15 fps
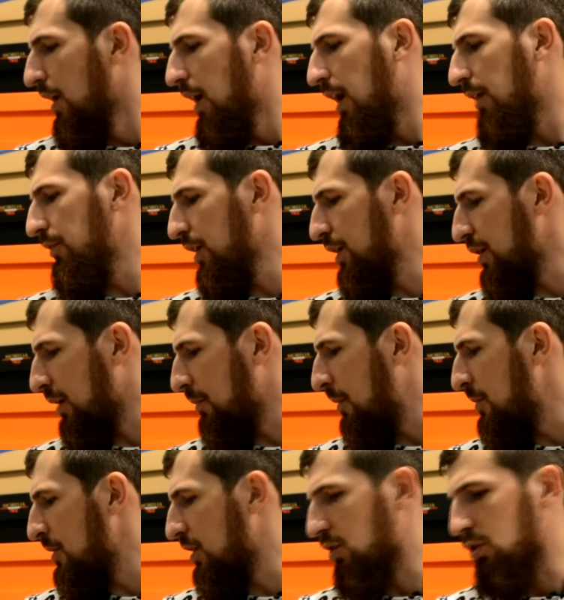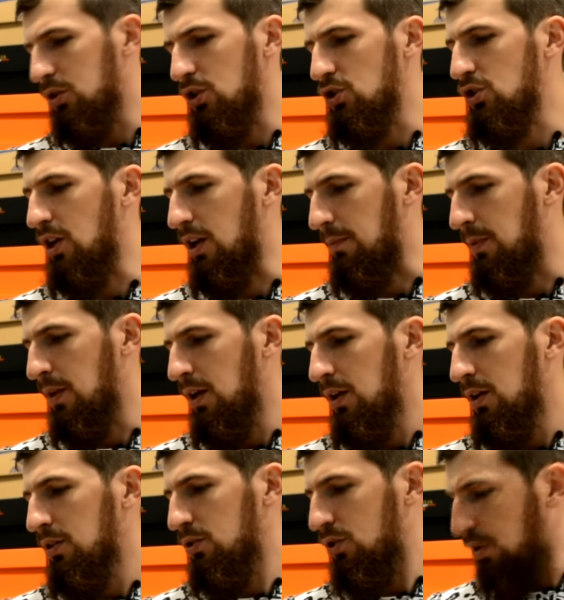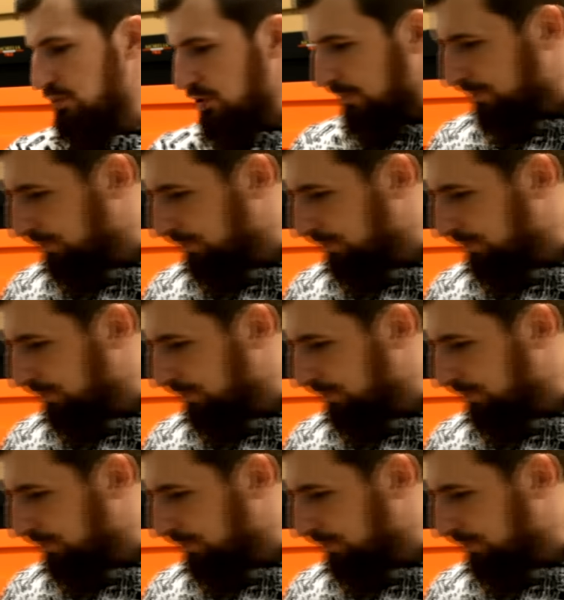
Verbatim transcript: A w x mamy tylko te cztery. Dobrze.